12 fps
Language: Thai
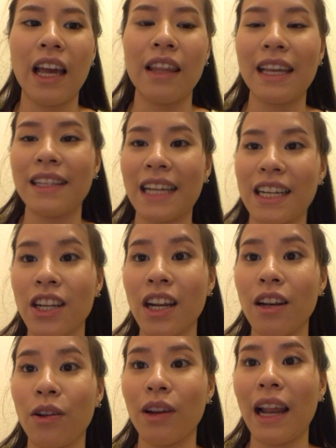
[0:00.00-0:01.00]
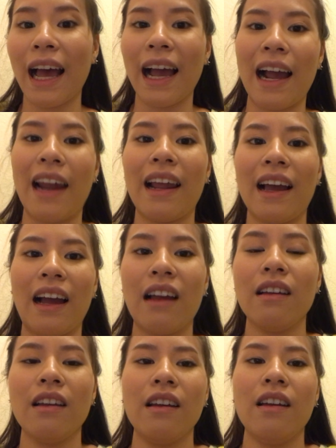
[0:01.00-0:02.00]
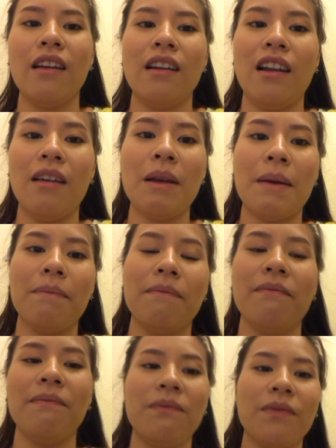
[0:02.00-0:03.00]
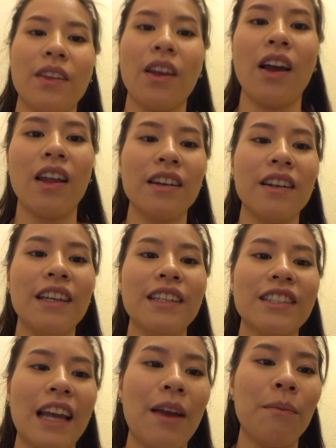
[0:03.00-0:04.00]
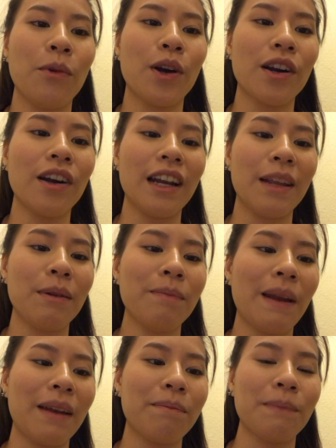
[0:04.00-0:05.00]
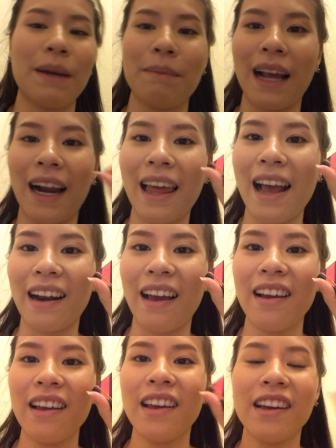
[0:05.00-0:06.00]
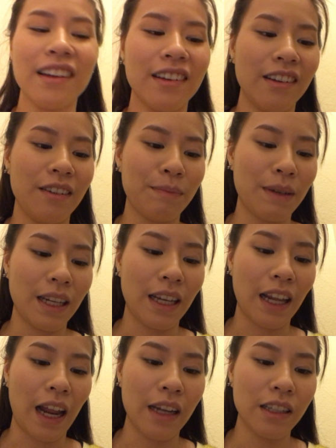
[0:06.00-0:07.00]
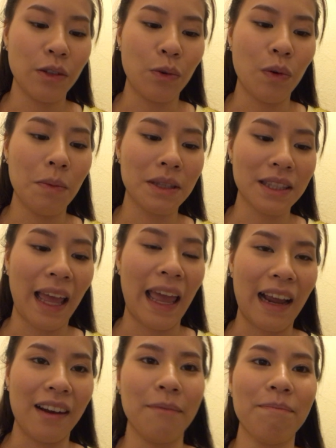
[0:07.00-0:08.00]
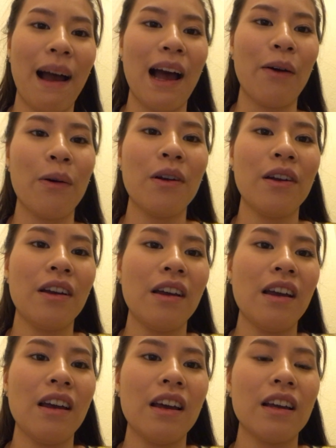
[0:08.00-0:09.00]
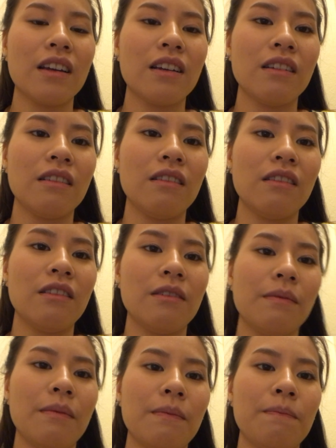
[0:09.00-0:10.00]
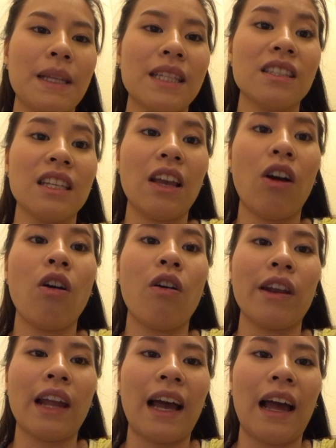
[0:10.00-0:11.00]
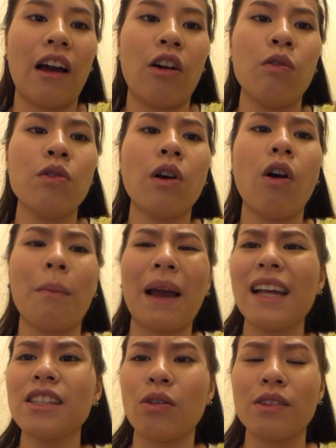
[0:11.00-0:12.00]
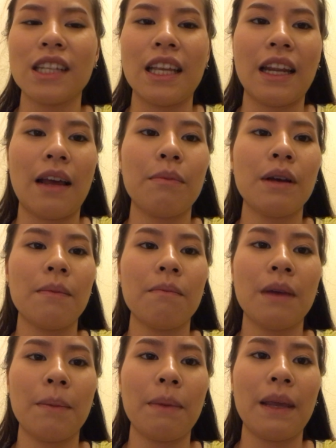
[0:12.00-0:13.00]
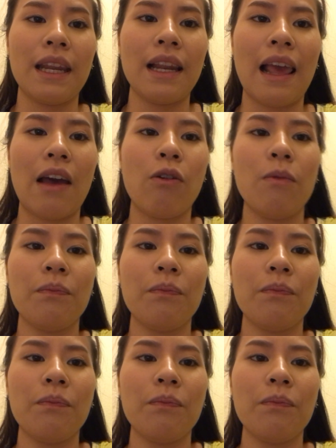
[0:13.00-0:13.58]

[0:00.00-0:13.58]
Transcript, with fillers: ในเซกชันลดราคานะคะแล้วแบบดีใจเวอร์อันนี้เพิ่งเปิดเป็นครั้งแรกนะคือเป็นอย่างนี้ค่ะจะดูมันแตกหรือเปล่าคือเป็นสีอ่อนนะคะเขาออกมาแค่2สีนะเมื่อปีที่แล้ว